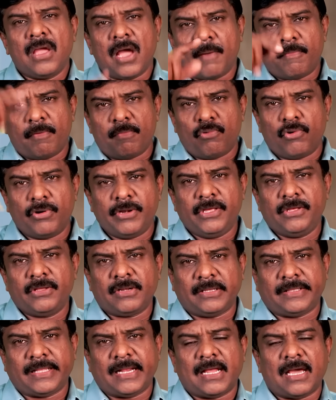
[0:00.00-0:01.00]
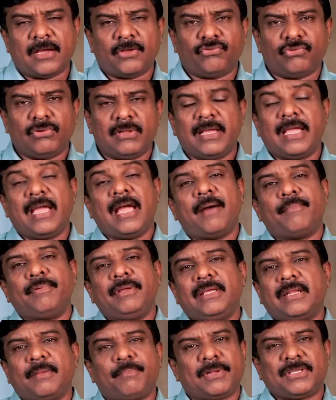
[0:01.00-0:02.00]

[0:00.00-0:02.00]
அப்போ மோடியும் ரிட்டையர்ட் ஆக சொல்லுங்கள் அப்படிங்கிற